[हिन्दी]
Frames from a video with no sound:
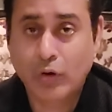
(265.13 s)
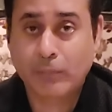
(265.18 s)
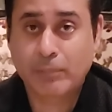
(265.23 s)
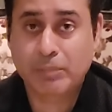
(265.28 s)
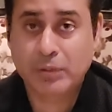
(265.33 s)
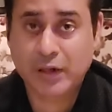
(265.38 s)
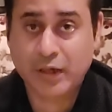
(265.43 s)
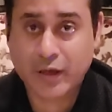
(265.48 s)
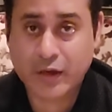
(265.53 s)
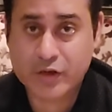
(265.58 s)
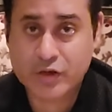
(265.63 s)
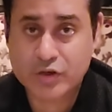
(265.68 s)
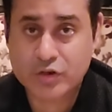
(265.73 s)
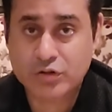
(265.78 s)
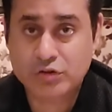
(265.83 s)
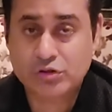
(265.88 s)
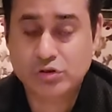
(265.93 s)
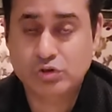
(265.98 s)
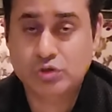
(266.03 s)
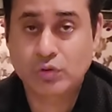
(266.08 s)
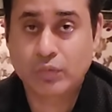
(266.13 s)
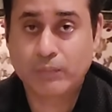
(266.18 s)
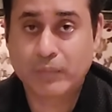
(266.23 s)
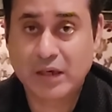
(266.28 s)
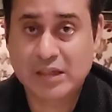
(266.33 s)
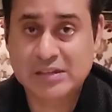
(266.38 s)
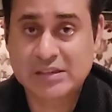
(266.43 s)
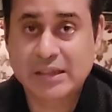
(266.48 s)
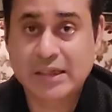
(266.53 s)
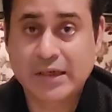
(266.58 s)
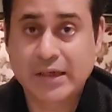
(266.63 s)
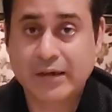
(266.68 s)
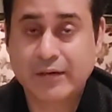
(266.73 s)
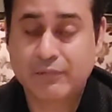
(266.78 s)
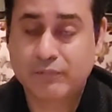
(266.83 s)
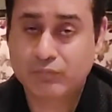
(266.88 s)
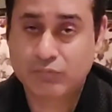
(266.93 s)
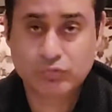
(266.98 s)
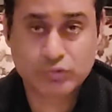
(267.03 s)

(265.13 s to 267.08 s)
कॉम्प्लिकेशंस जो माजी के